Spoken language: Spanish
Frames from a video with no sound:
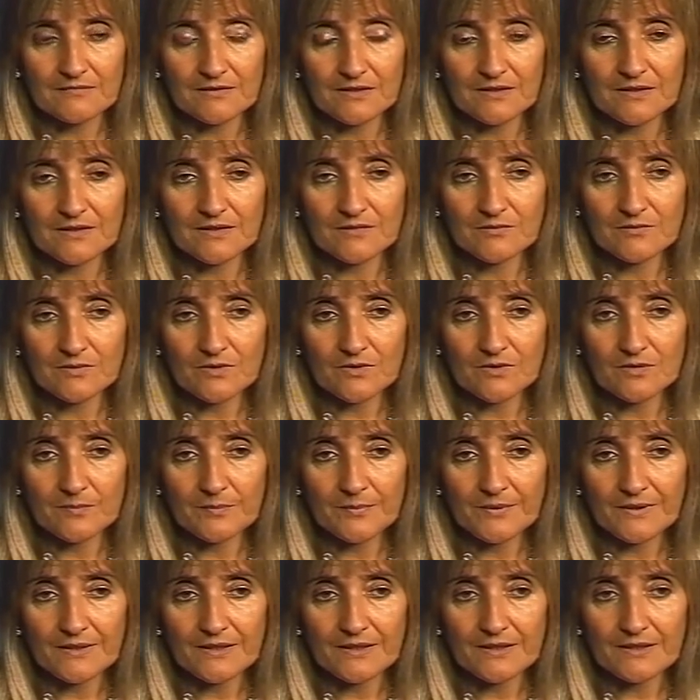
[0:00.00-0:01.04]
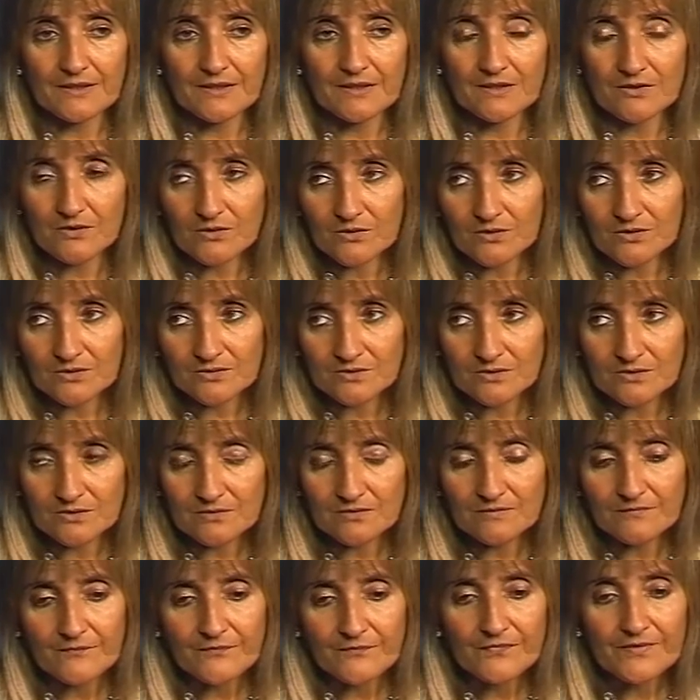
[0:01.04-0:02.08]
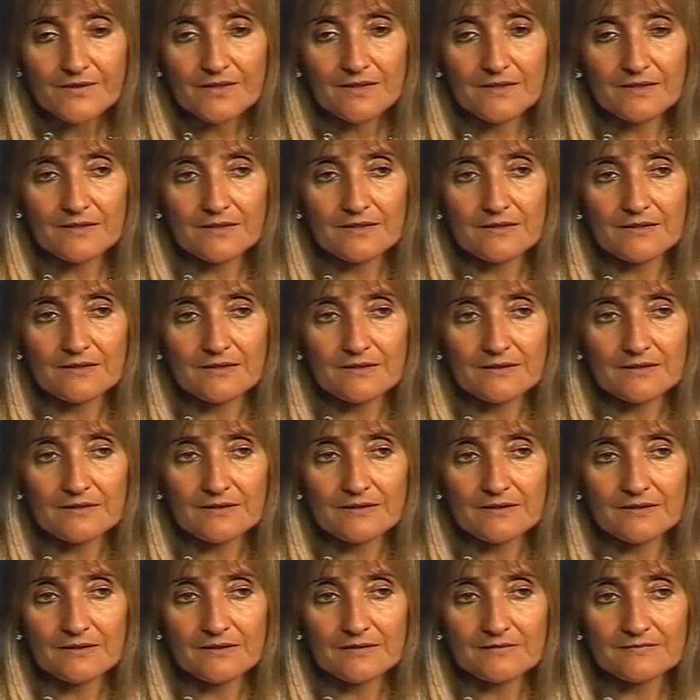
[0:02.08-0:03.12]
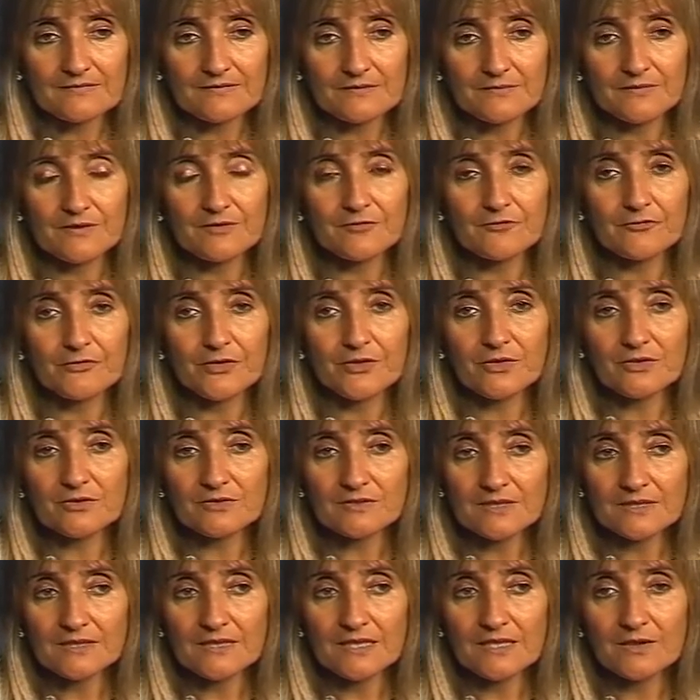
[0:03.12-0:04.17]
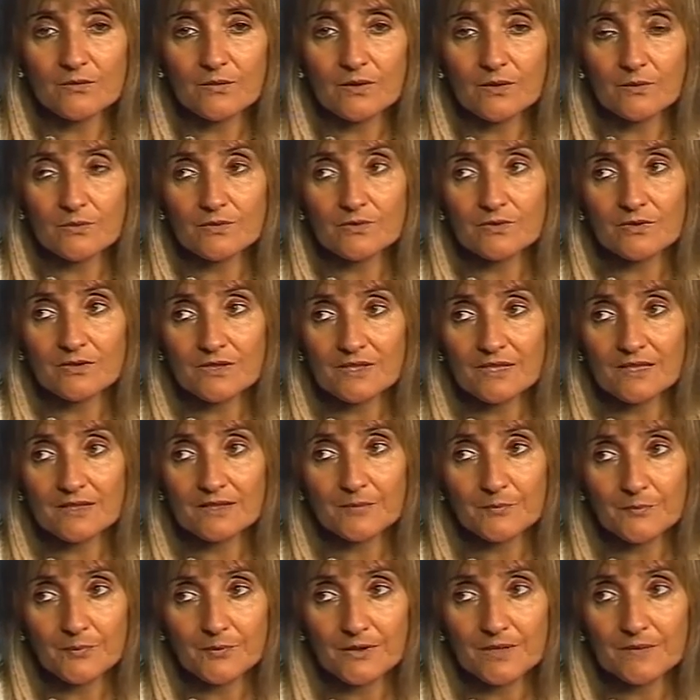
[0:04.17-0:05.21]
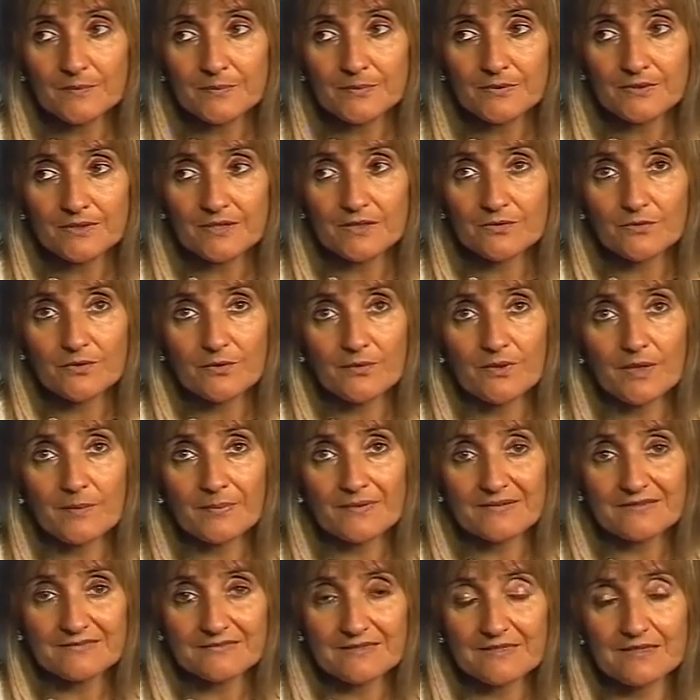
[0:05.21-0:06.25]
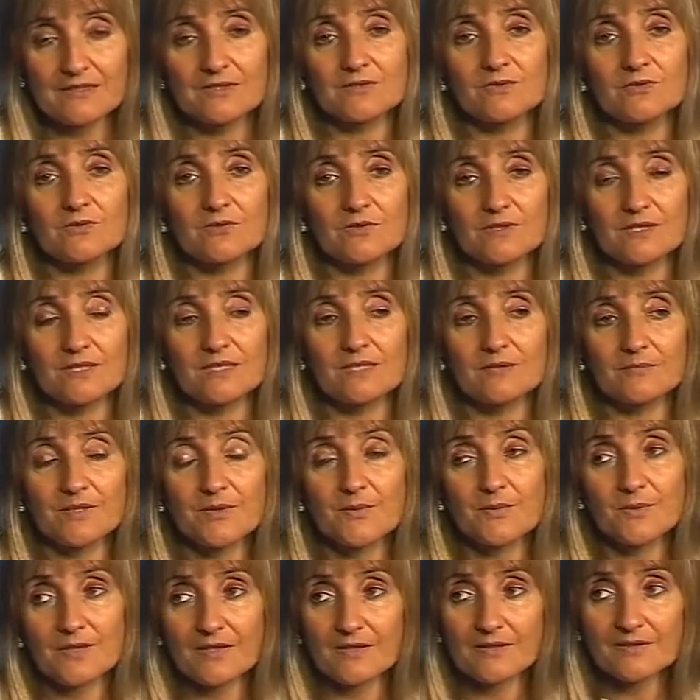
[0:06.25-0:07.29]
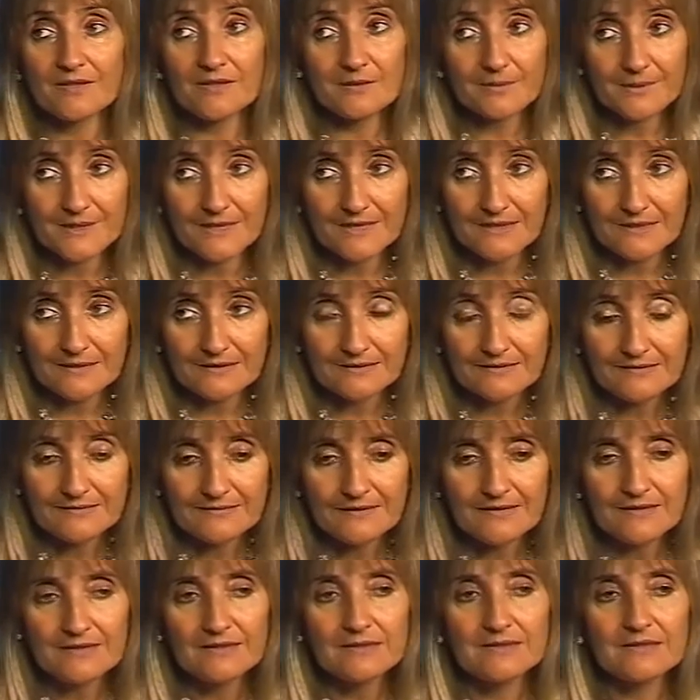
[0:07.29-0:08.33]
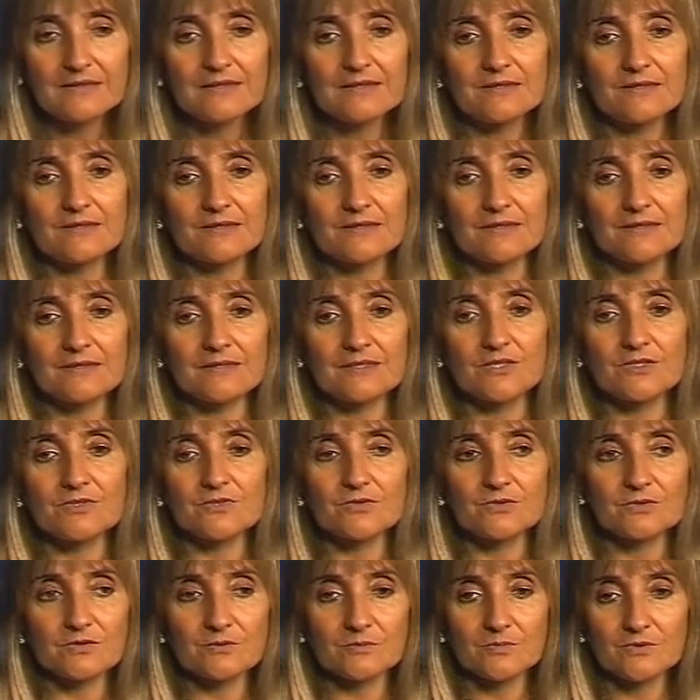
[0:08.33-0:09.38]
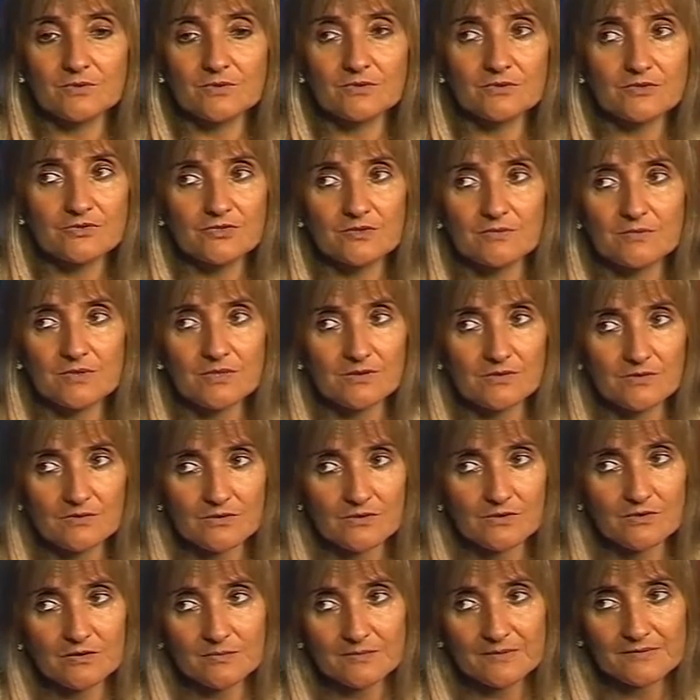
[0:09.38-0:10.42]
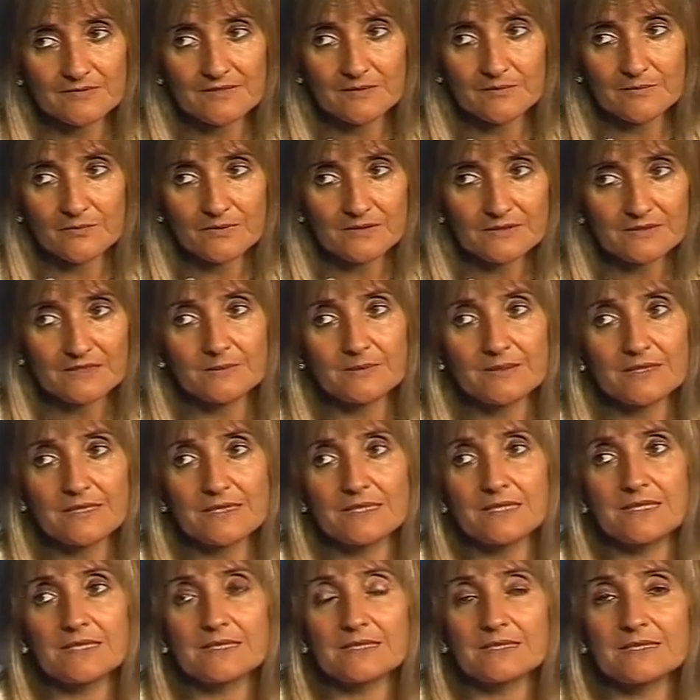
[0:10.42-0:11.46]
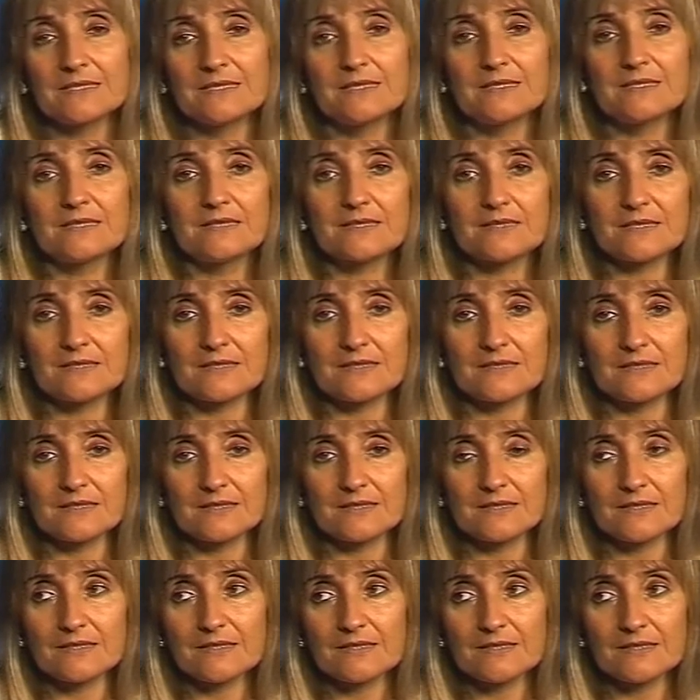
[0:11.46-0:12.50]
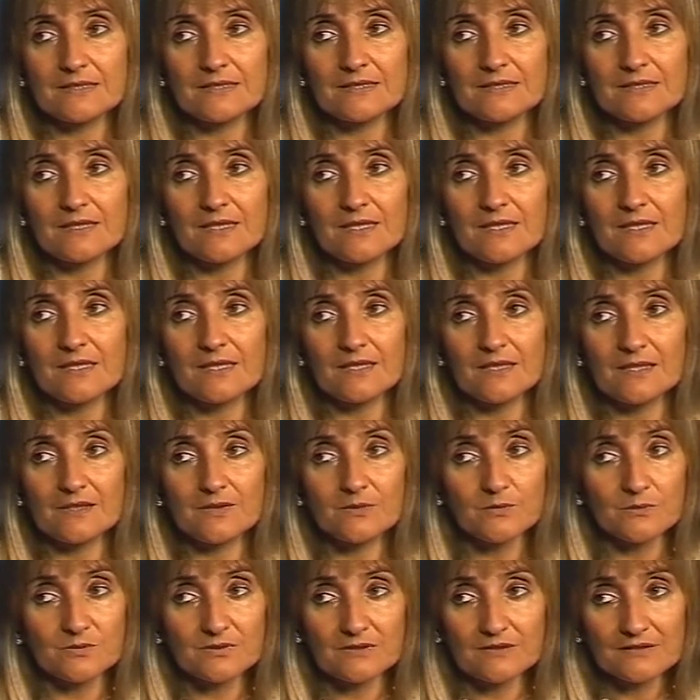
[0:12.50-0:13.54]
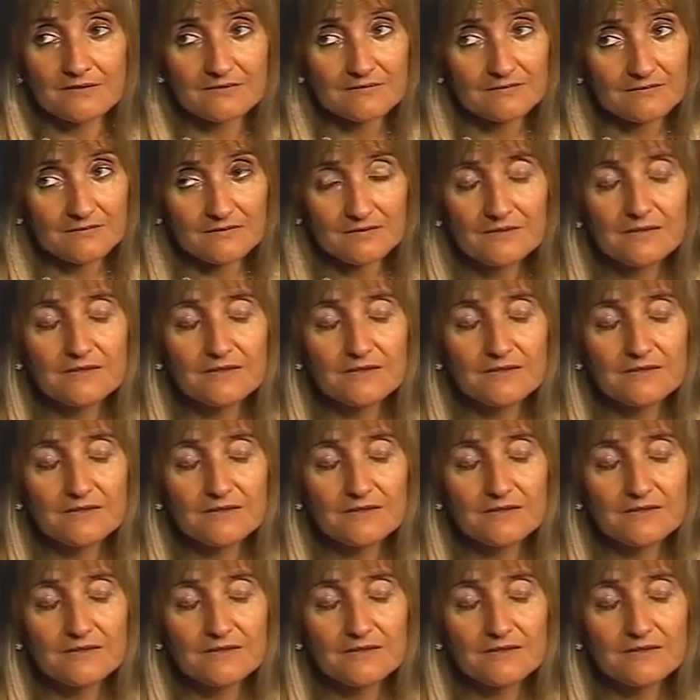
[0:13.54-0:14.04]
tiene un golpe en el rostro, si bien fue constatado algunos días después, porque esto había pasado en la madrugada del viernes, y yo tomo conocimiento y comenzamos a trabajar el día lunes, mm.